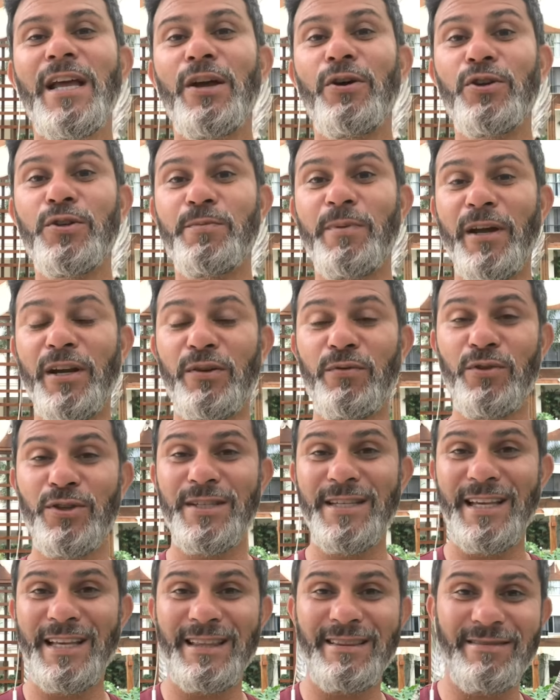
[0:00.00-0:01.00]
Eu espero que
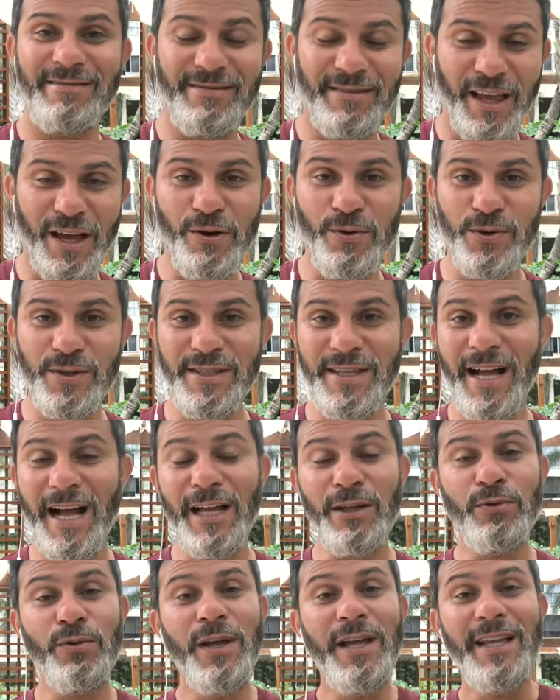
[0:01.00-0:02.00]
você tenha
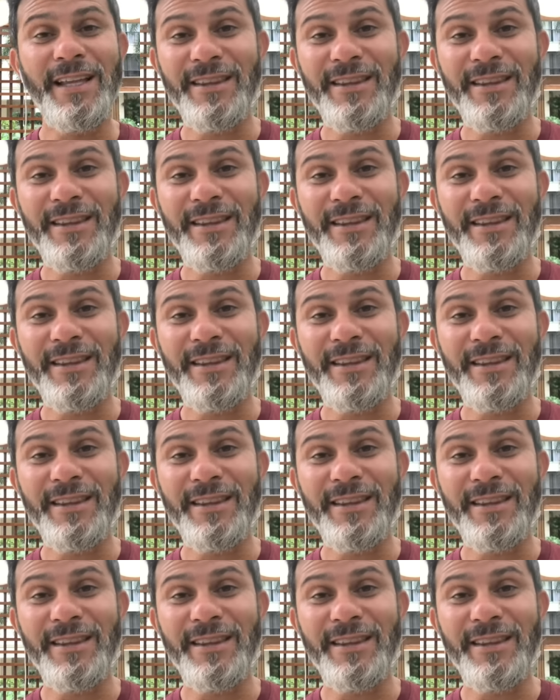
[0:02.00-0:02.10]
gostado.